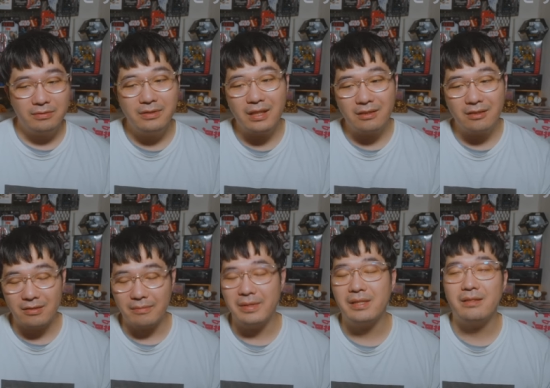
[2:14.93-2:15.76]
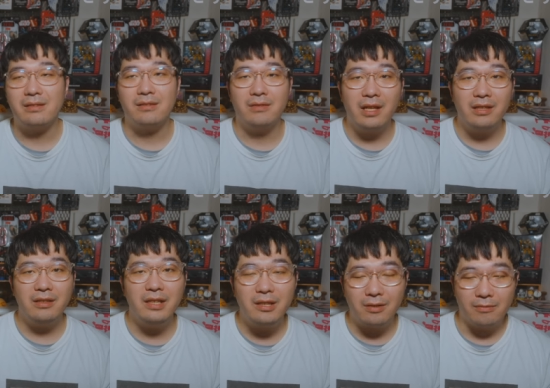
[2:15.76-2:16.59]
フラットな目線ですよね
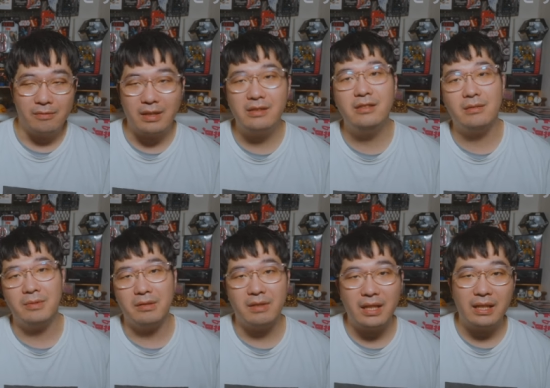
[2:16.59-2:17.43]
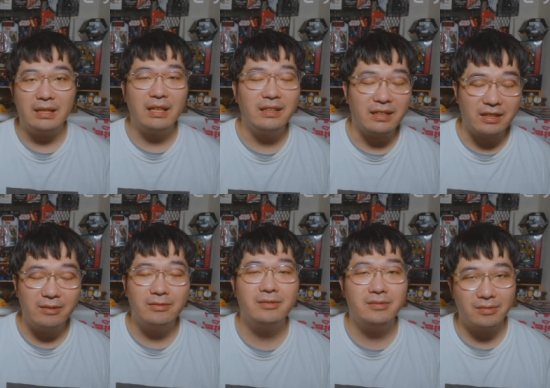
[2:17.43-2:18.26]
いいとも悪いとも言わないただ記
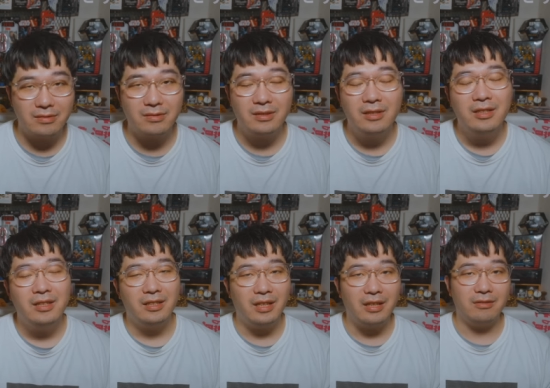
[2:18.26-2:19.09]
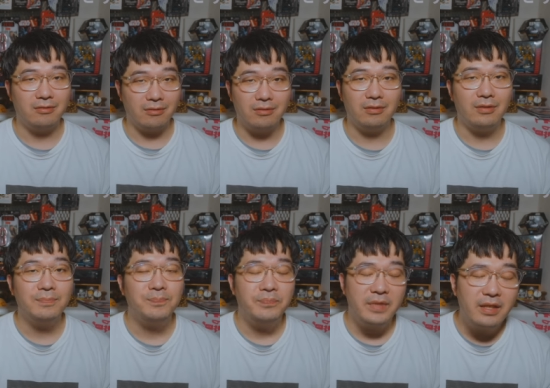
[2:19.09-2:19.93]
録するっていうところ
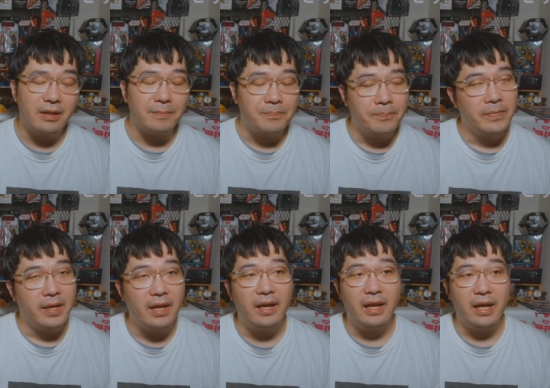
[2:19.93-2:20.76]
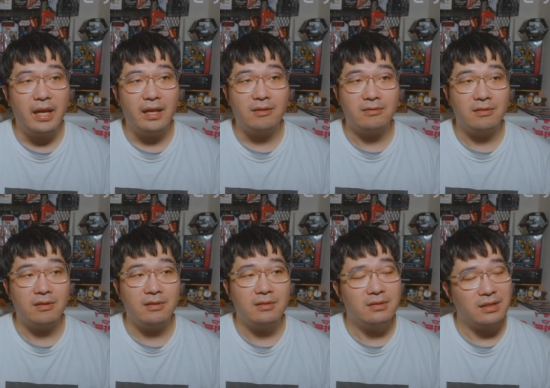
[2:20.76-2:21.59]
に、えー、こ
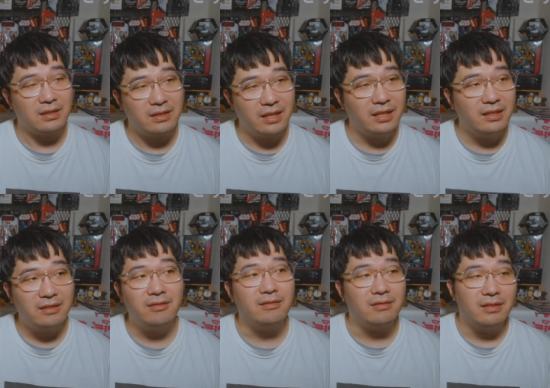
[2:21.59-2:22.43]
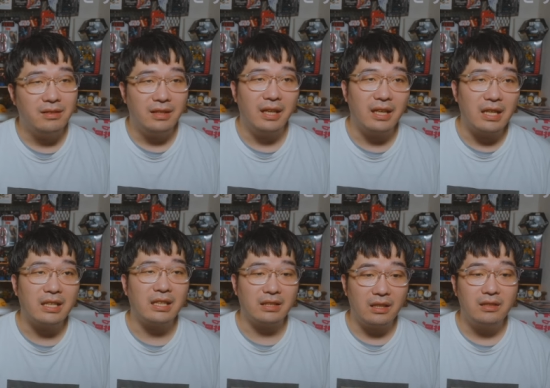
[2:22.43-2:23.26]
の作品の描
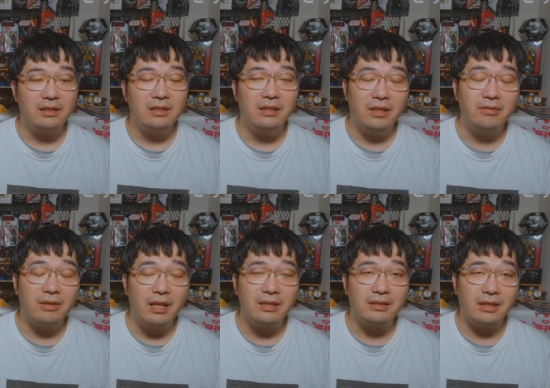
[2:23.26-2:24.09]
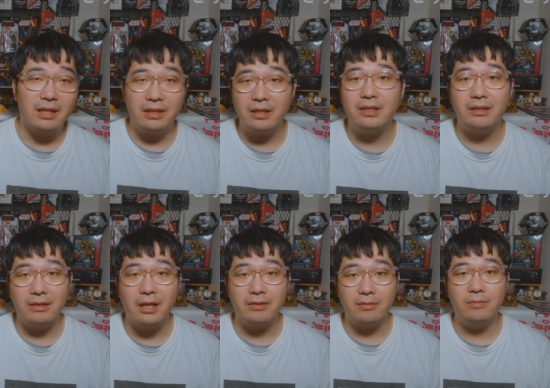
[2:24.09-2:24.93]
き方っていうのがつながってきてる
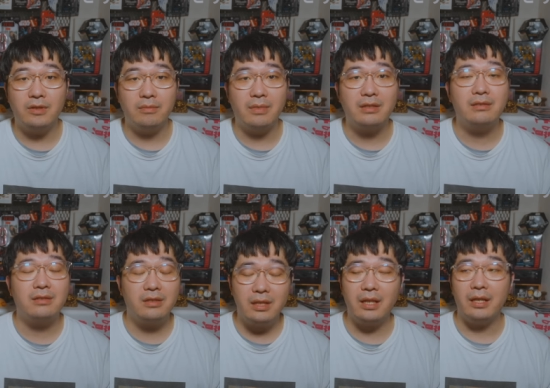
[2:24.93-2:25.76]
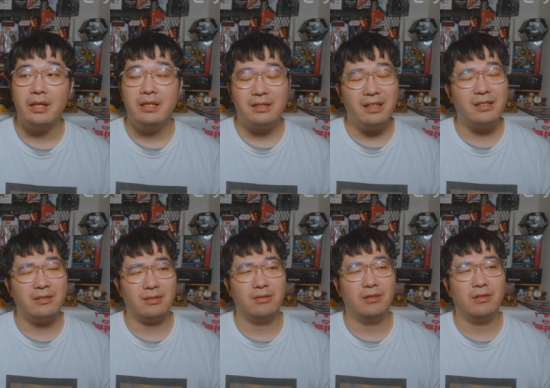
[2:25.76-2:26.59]
なと思いますしさらに
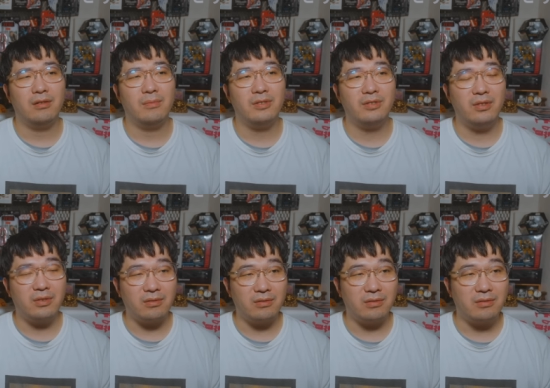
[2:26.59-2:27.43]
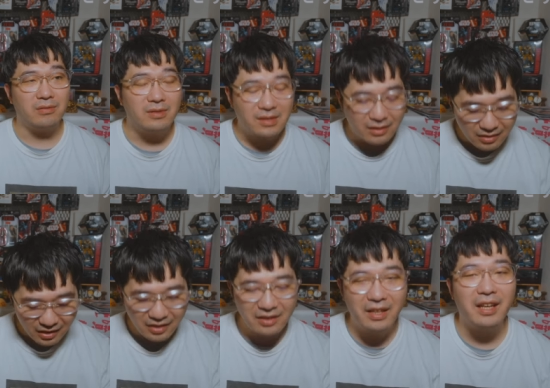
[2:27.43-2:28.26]
そのもっと言うとこのこの作
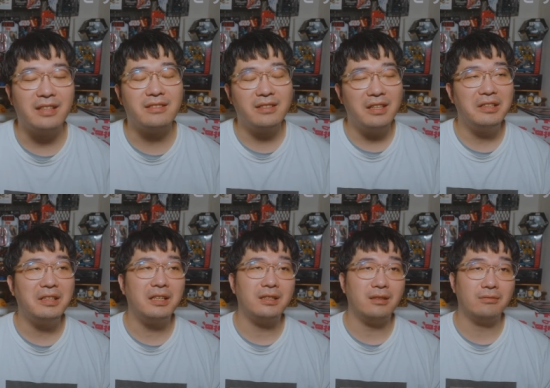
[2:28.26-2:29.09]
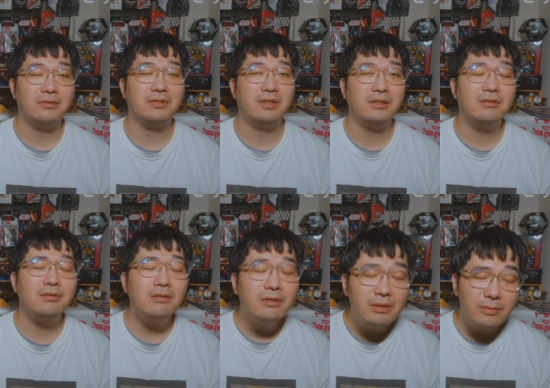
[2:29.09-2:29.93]
品で伝えたかったことっていうと
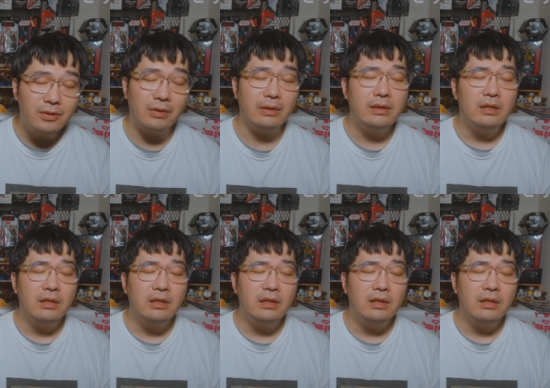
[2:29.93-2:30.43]
ころにも